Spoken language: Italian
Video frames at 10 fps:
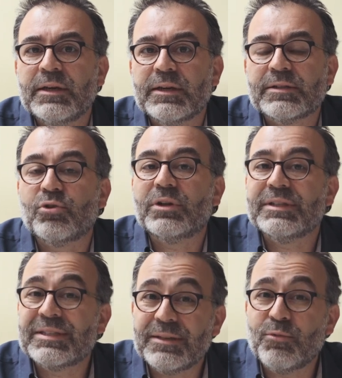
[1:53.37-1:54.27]
è stato la
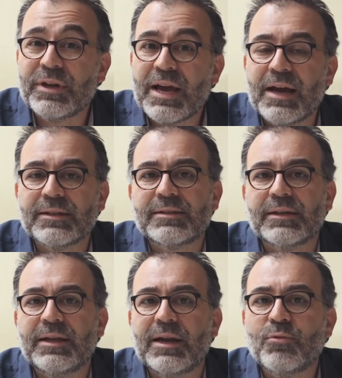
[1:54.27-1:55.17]
testimonianza
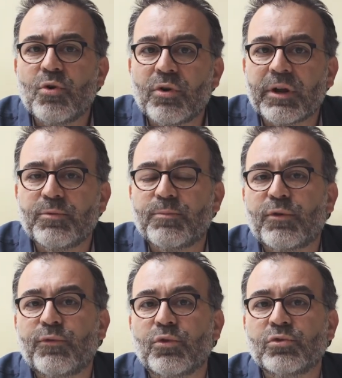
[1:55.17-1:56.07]
dell'amore più
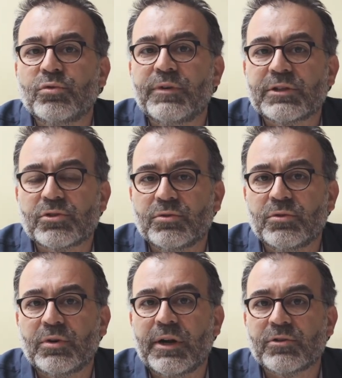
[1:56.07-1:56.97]
profondo
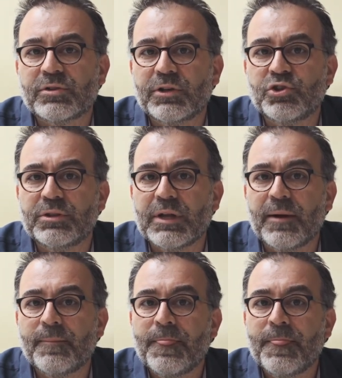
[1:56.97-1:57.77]
verso la nostra città.